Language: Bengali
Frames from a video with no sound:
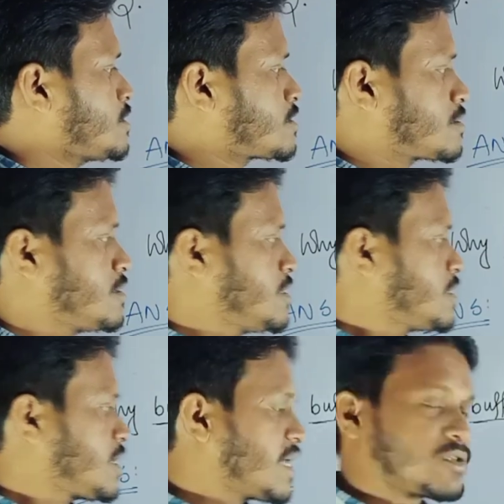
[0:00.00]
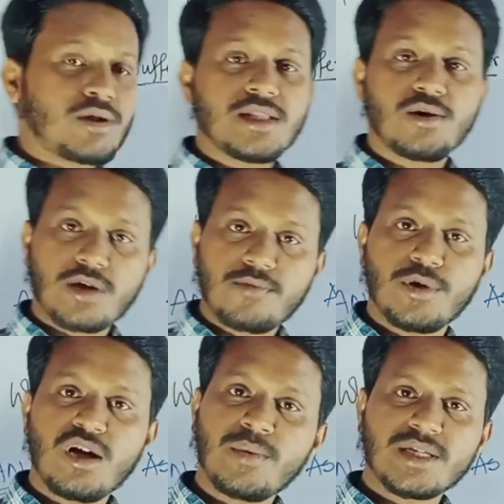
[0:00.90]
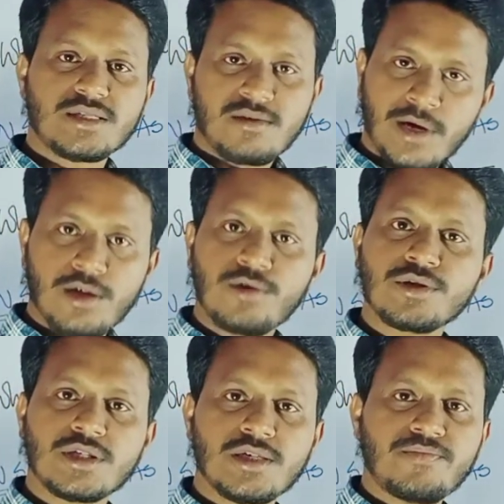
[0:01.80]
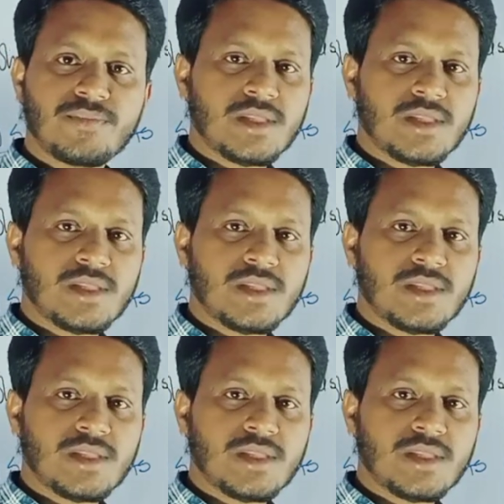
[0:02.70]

হয় আর জল দিয়ে করার ফলে আমাদের স্টেন ভালোই হচ্ছে